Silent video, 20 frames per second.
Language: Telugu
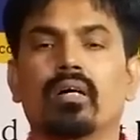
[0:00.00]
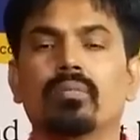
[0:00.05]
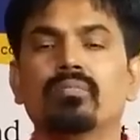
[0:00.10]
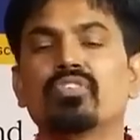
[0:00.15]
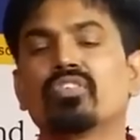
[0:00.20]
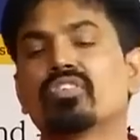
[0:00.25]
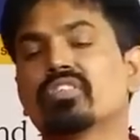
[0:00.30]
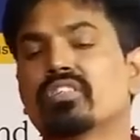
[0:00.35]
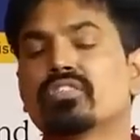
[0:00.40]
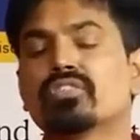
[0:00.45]

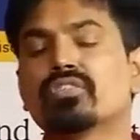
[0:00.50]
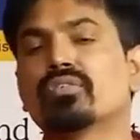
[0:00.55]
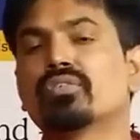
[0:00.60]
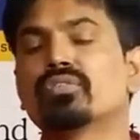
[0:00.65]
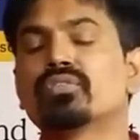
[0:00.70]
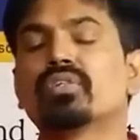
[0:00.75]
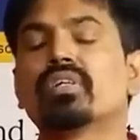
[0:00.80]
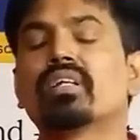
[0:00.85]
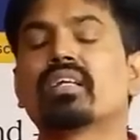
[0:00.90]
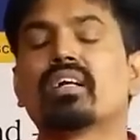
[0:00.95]
అబ్జర్వ్
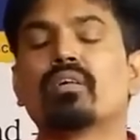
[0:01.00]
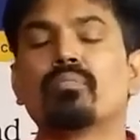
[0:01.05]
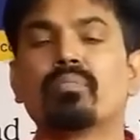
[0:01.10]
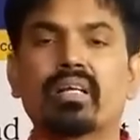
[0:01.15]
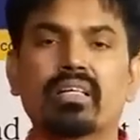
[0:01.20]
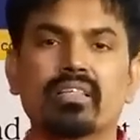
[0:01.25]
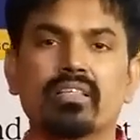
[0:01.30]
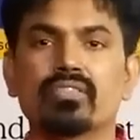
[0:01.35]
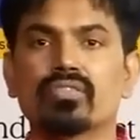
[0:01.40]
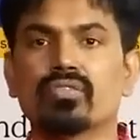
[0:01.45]
చేసుకోవచ్చు అంటే
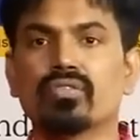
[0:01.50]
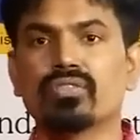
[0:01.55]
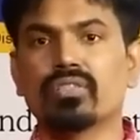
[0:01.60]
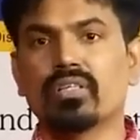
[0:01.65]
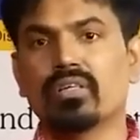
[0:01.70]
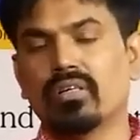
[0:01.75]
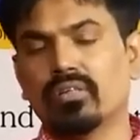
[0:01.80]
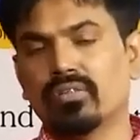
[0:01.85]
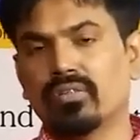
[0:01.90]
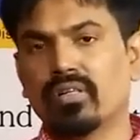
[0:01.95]
కంపేర్
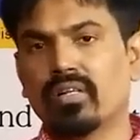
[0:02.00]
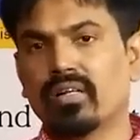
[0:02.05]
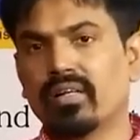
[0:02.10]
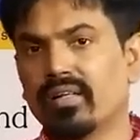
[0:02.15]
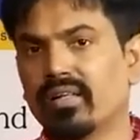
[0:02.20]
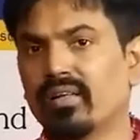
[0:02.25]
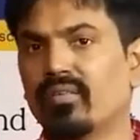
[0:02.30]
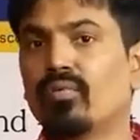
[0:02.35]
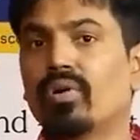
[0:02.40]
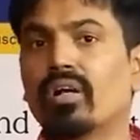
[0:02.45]
చేసుకోవచ్చు అని
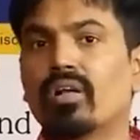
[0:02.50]
అడుగుతున్నారండి